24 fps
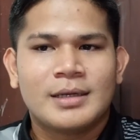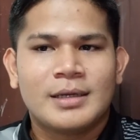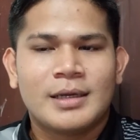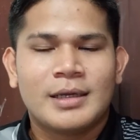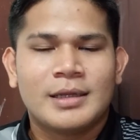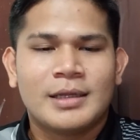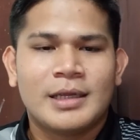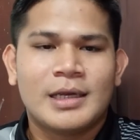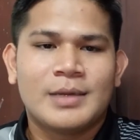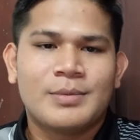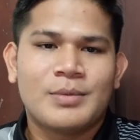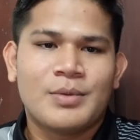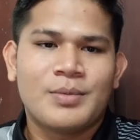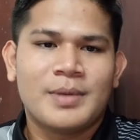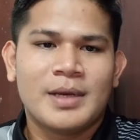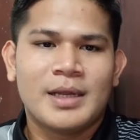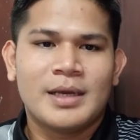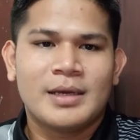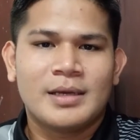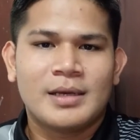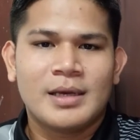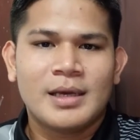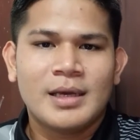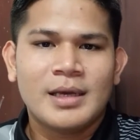dia tidak
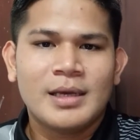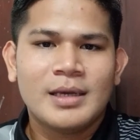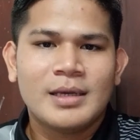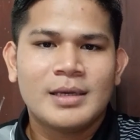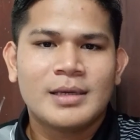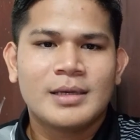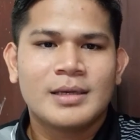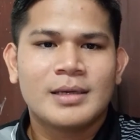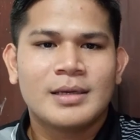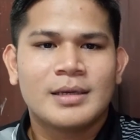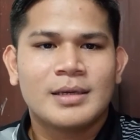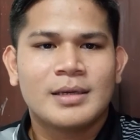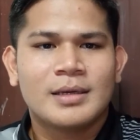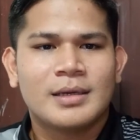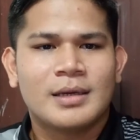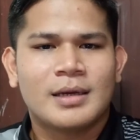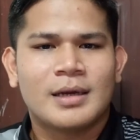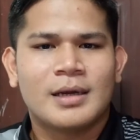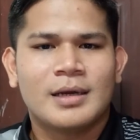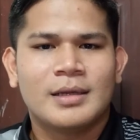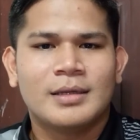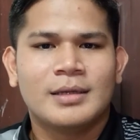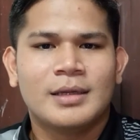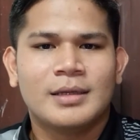memiliki
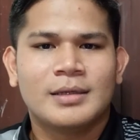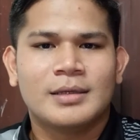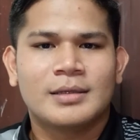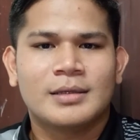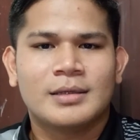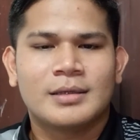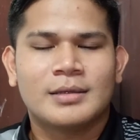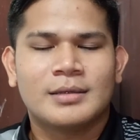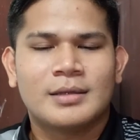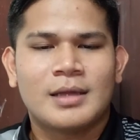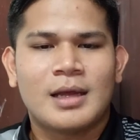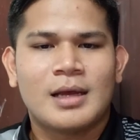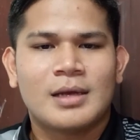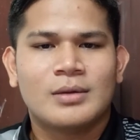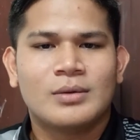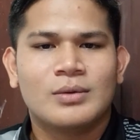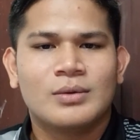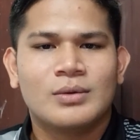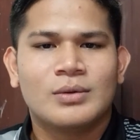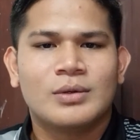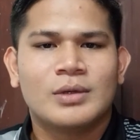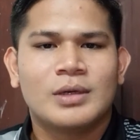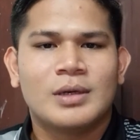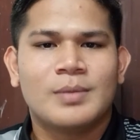karena dia tetap
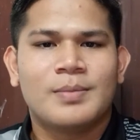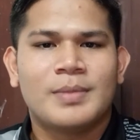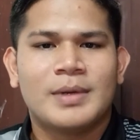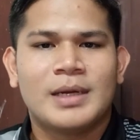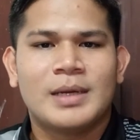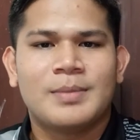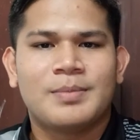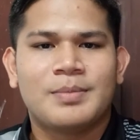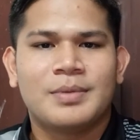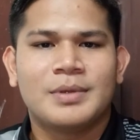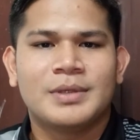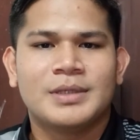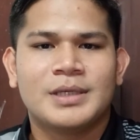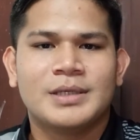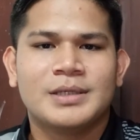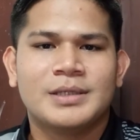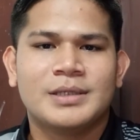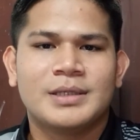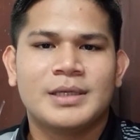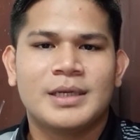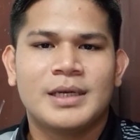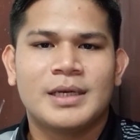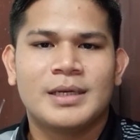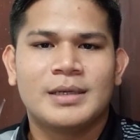takluk kepada
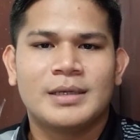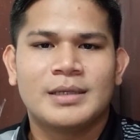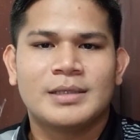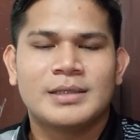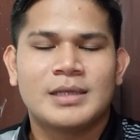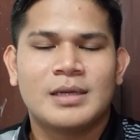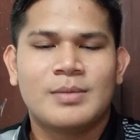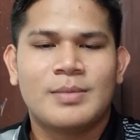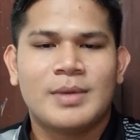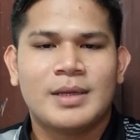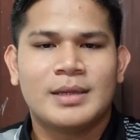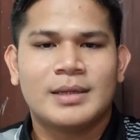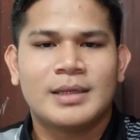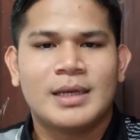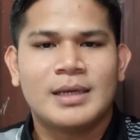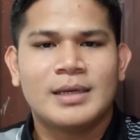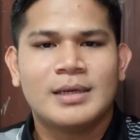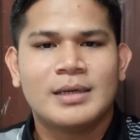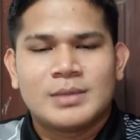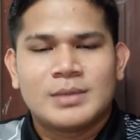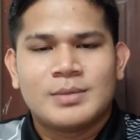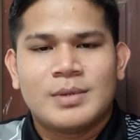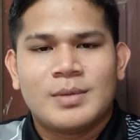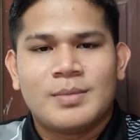perjanjian
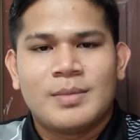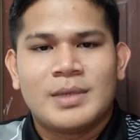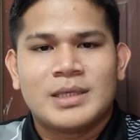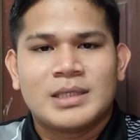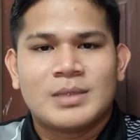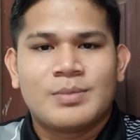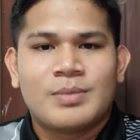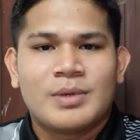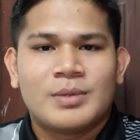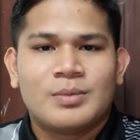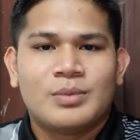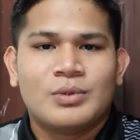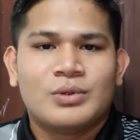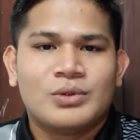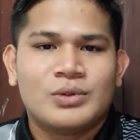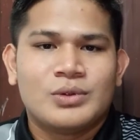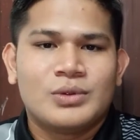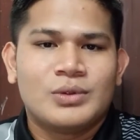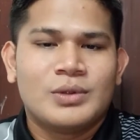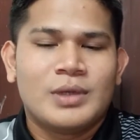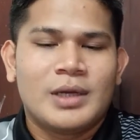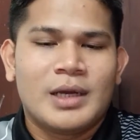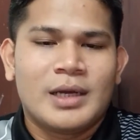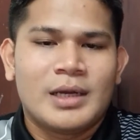keselamatan
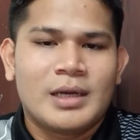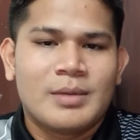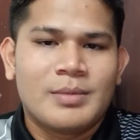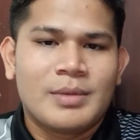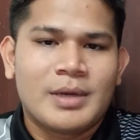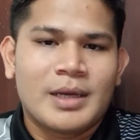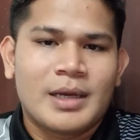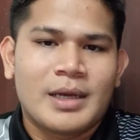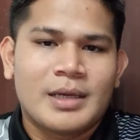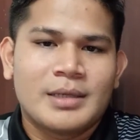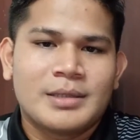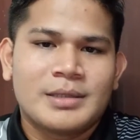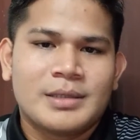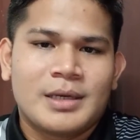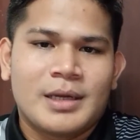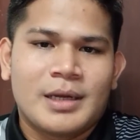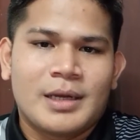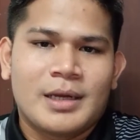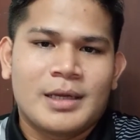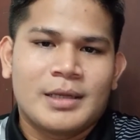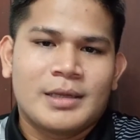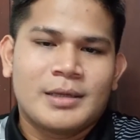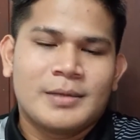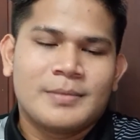1947 dengan Amerika
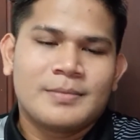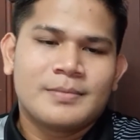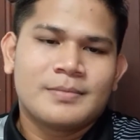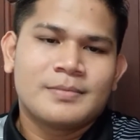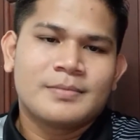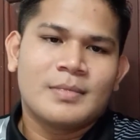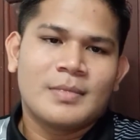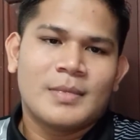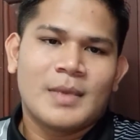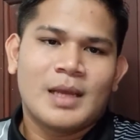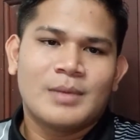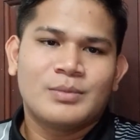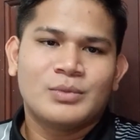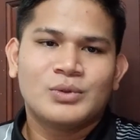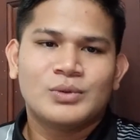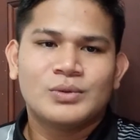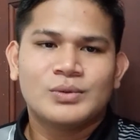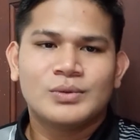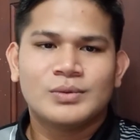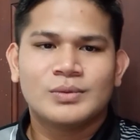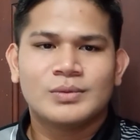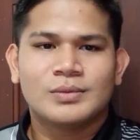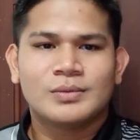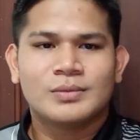Serikat.
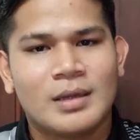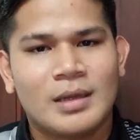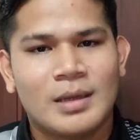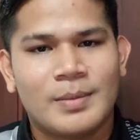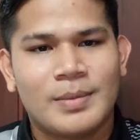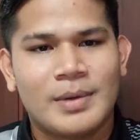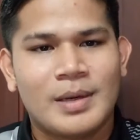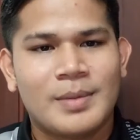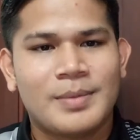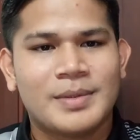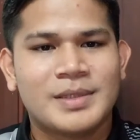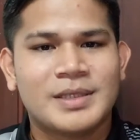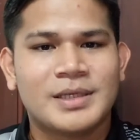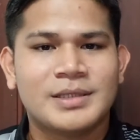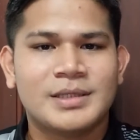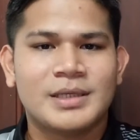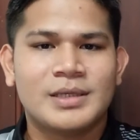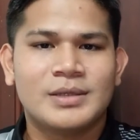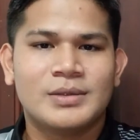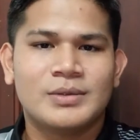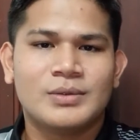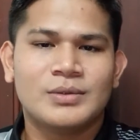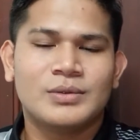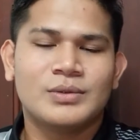Namun daripada
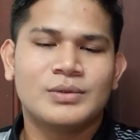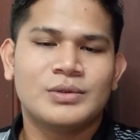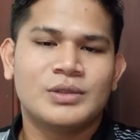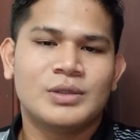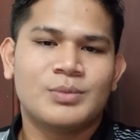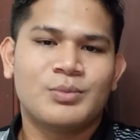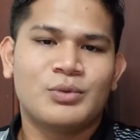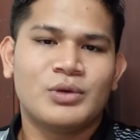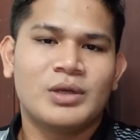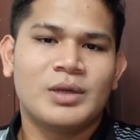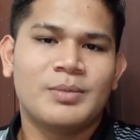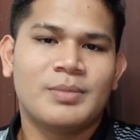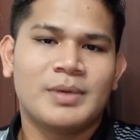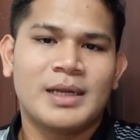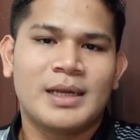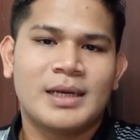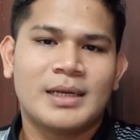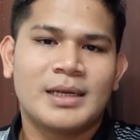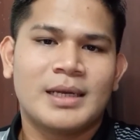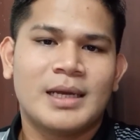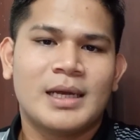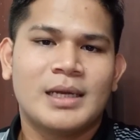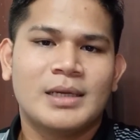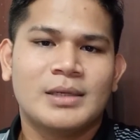perjanjian itu Jepun
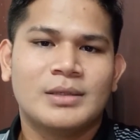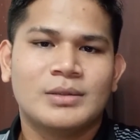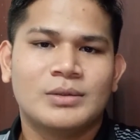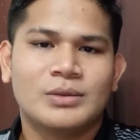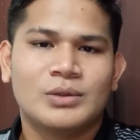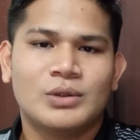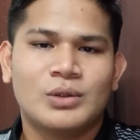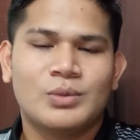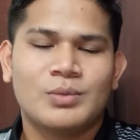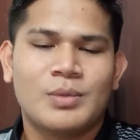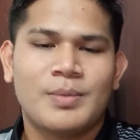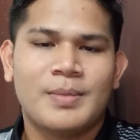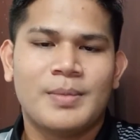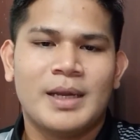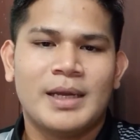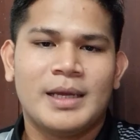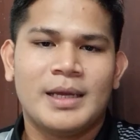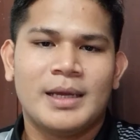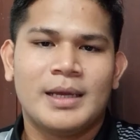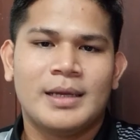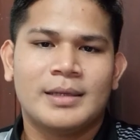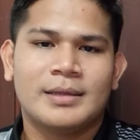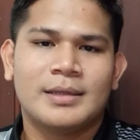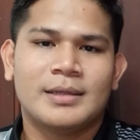dibenarkan untuk
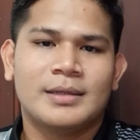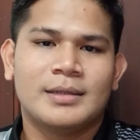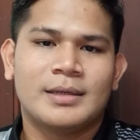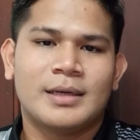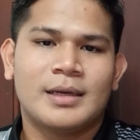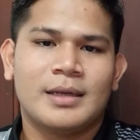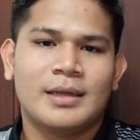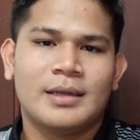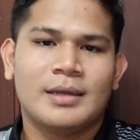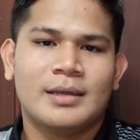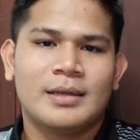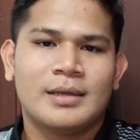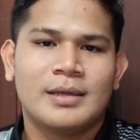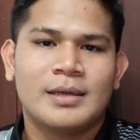memiliki ketenteraan